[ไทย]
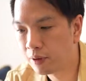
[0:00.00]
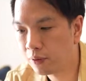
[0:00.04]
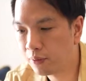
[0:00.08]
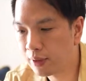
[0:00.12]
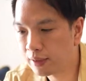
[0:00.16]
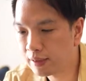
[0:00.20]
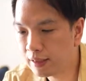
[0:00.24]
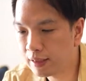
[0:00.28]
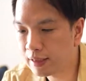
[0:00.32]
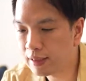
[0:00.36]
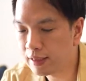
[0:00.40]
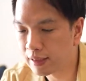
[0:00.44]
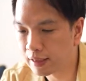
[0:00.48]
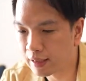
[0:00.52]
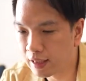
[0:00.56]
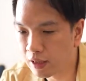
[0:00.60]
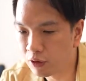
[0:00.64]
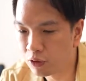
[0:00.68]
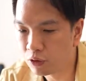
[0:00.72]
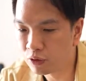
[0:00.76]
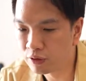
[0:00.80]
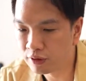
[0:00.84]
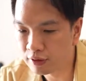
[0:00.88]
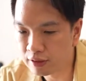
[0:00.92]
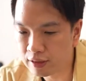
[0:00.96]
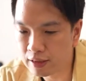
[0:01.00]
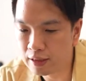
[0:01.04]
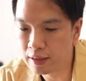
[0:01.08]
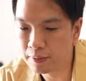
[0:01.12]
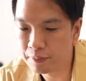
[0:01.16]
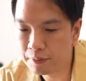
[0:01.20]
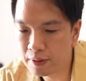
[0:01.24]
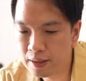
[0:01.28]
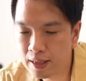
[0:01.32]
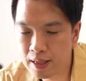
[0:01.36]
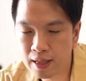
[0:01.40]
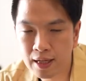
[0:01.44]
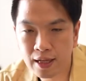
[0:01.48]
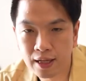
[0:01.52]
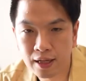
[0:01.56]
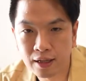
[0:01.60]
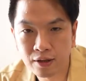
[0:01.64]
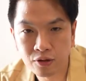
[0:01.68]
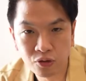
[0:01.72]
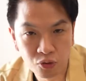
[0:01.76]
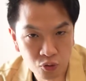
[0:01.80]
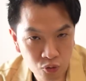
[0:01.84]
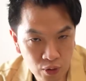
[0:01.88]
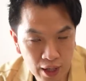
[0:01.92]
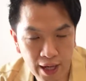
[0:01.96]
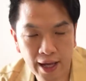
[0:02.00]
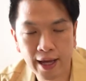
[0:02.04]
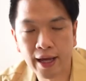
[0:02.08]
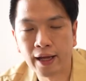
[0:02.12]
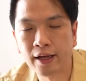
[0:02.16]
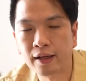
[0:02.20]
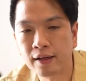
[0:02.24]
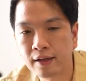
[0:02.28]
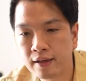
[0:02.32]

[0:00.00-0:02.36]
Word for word: ราะว่าถ้าเกิดเราซื้อเพื่ออยู่เอง